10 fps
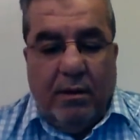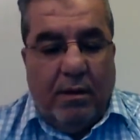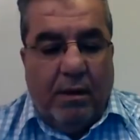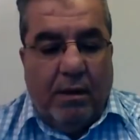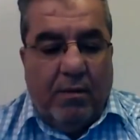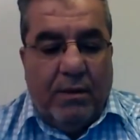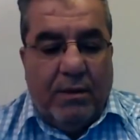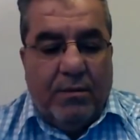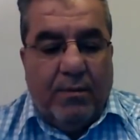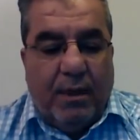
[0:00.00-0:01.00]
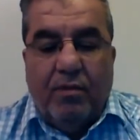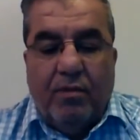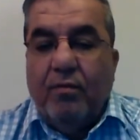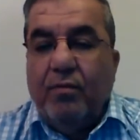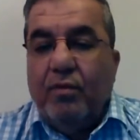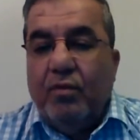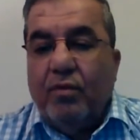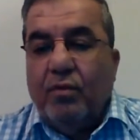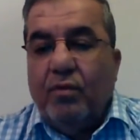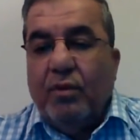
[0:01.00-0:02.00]
أحب أسمعكم
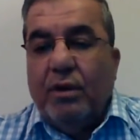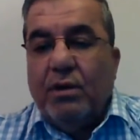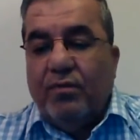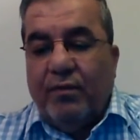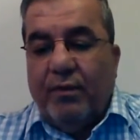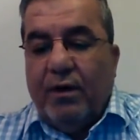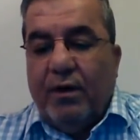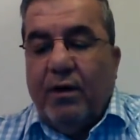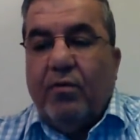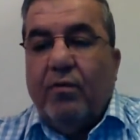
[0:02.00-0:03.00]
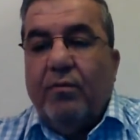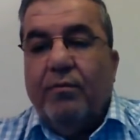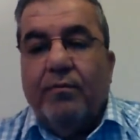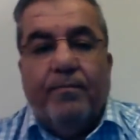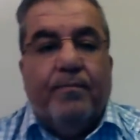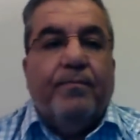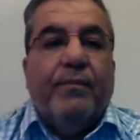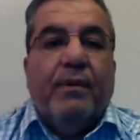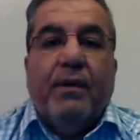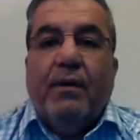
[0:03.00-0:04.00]
وأشوف آراءكم
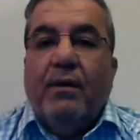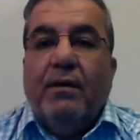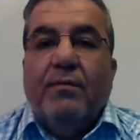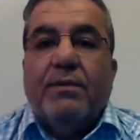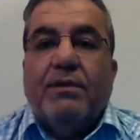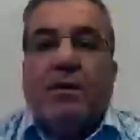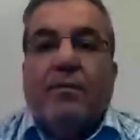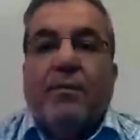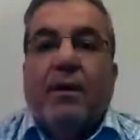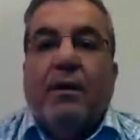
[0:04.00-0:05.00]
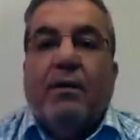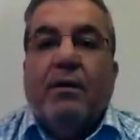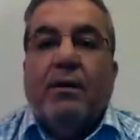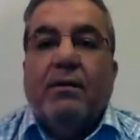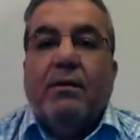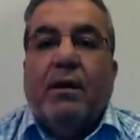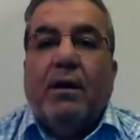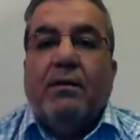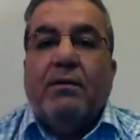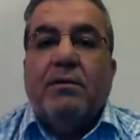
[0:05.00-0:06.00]
مستر بلاك أني راح
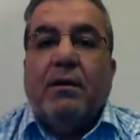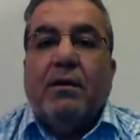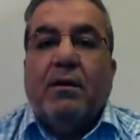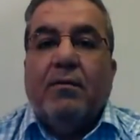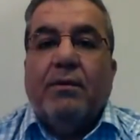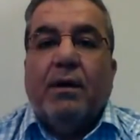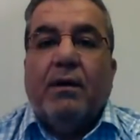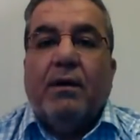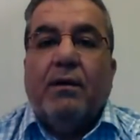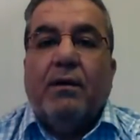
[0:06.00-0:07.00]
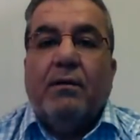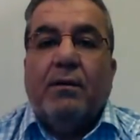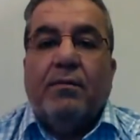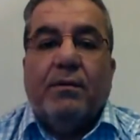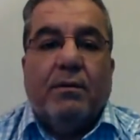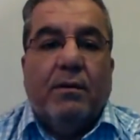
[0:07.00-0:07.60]
أدز لك الرابط أيضا رابط